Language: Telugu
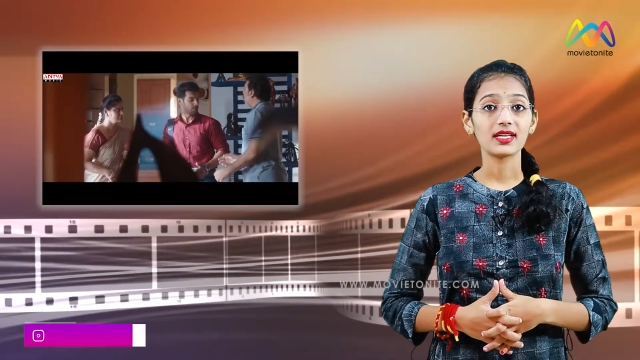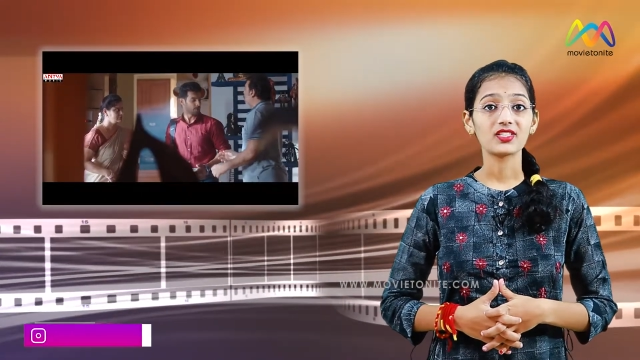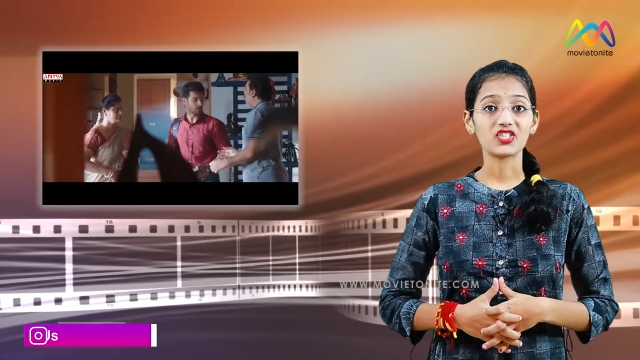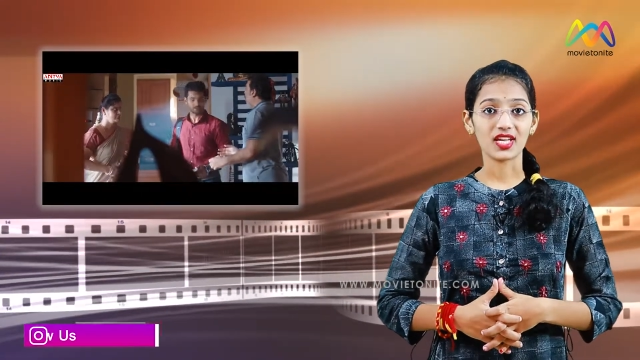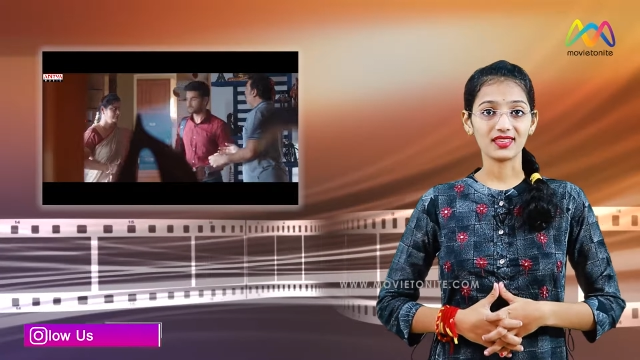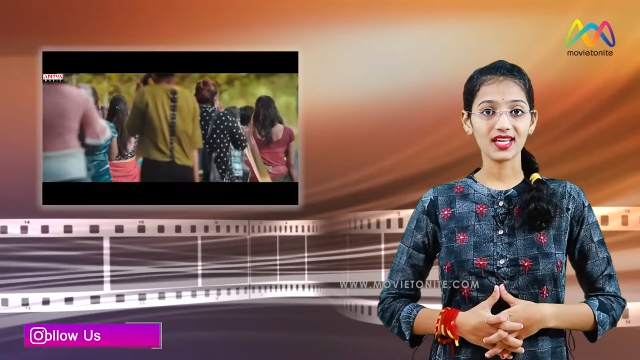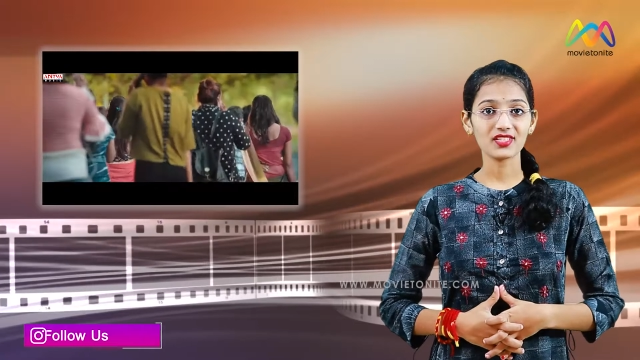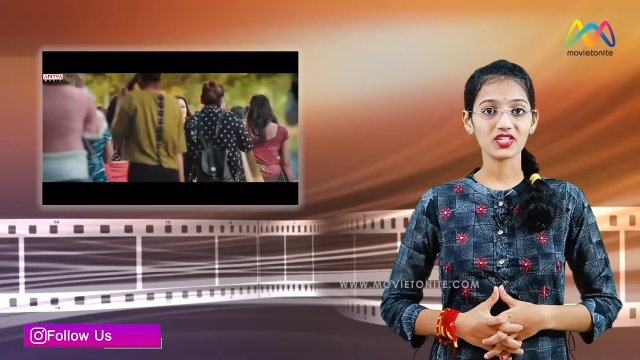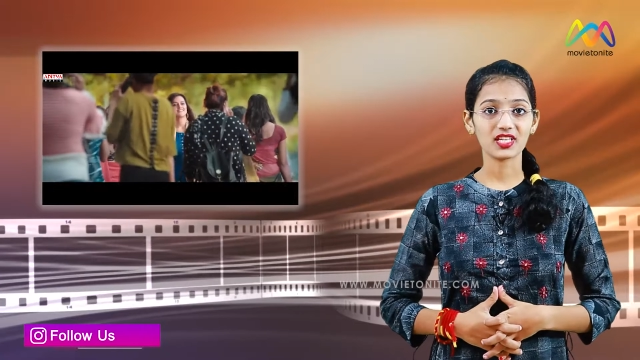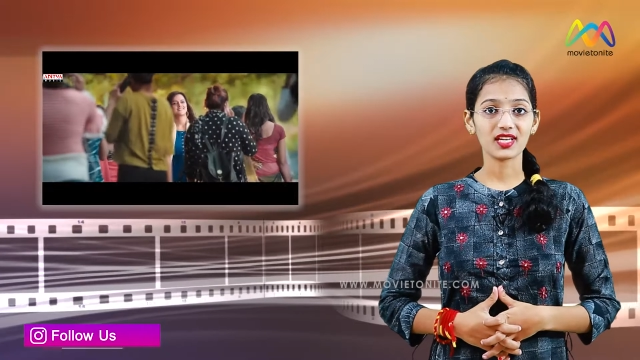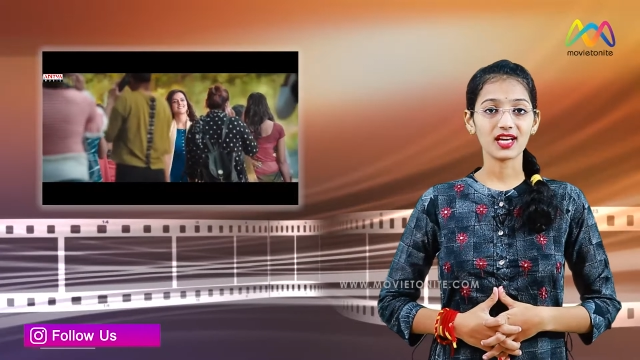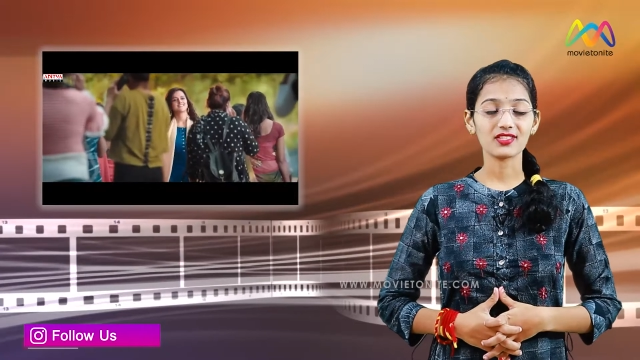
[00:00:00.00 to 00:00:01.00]
శ్రద్ధ
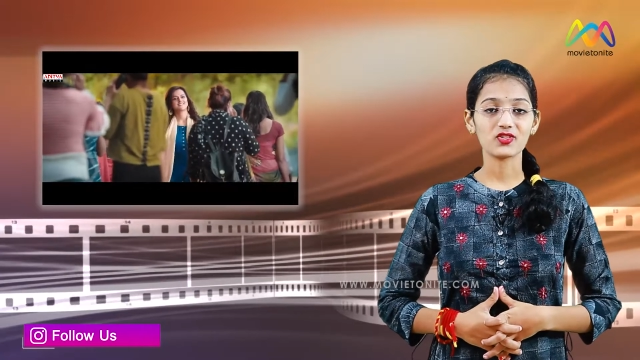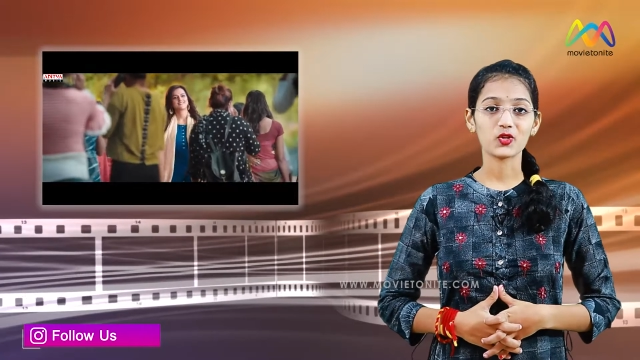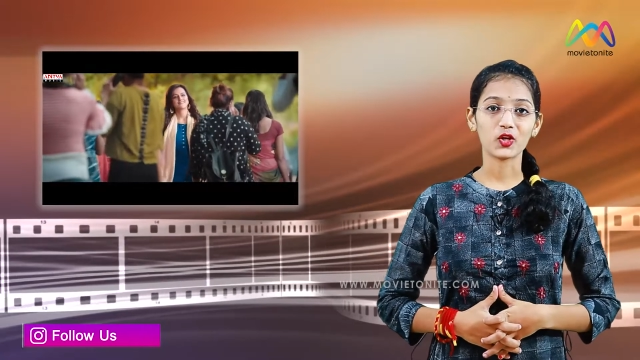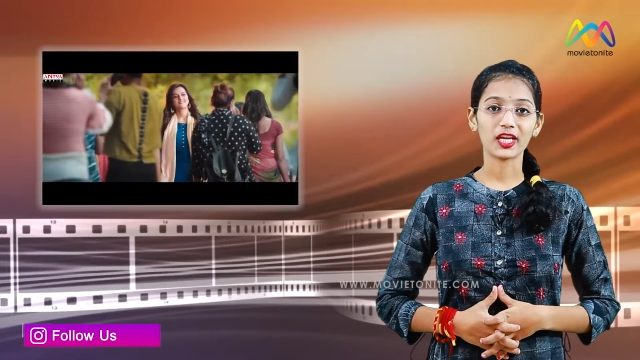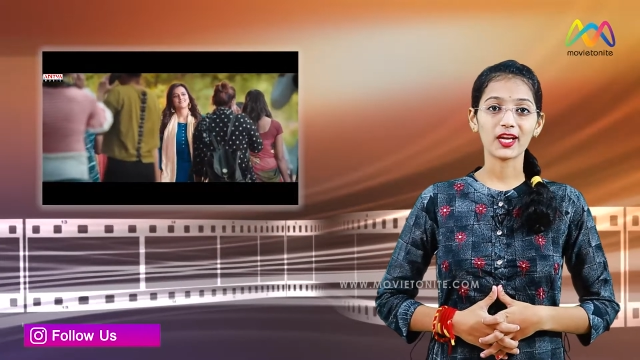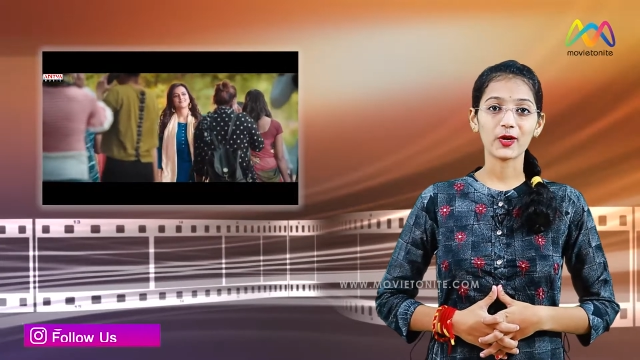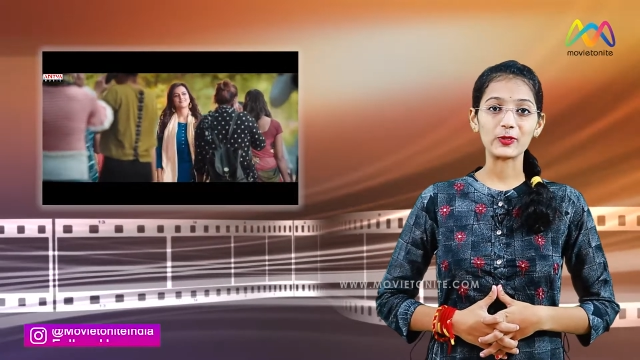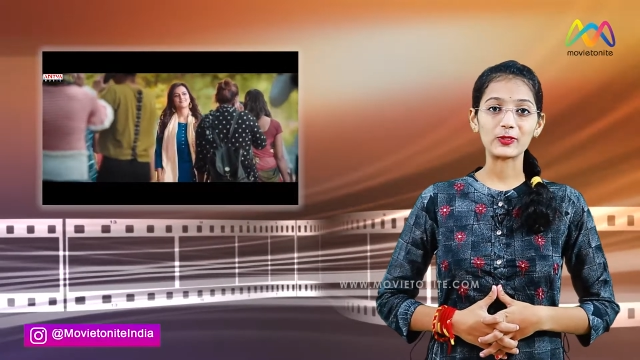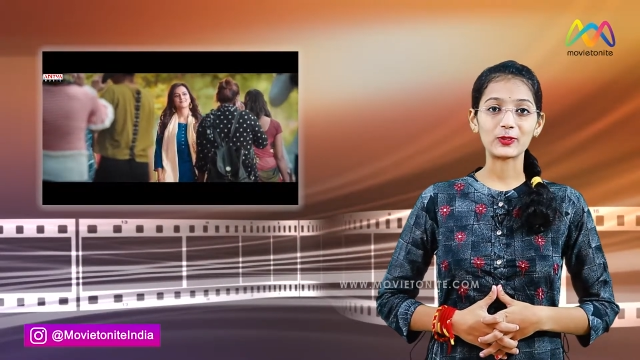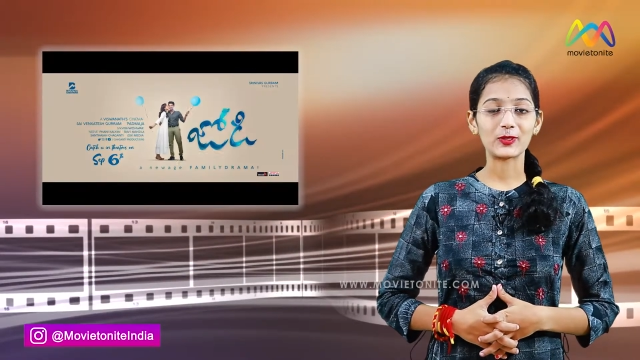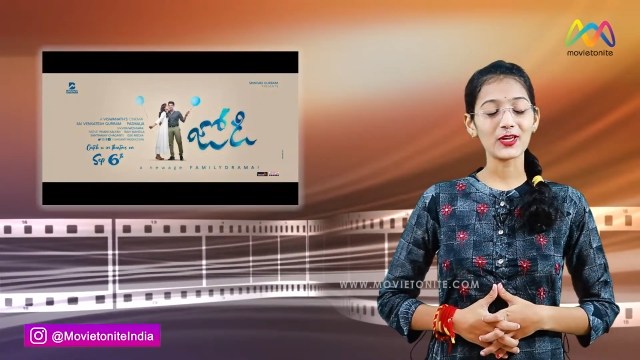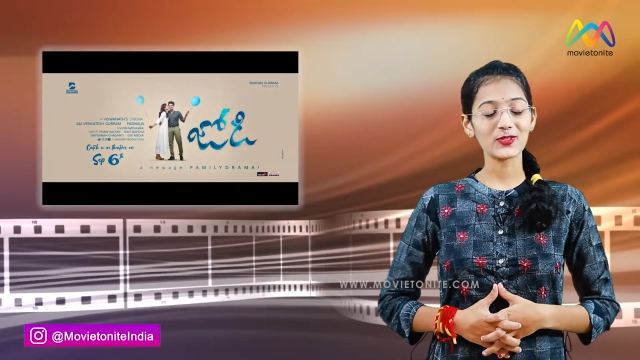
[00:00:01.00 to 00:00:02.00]
శ్రీనాథ్ జోడీగా
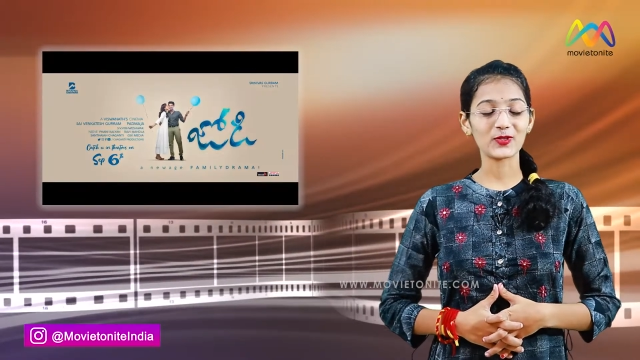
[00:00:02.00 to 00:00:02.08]
వస్తున్న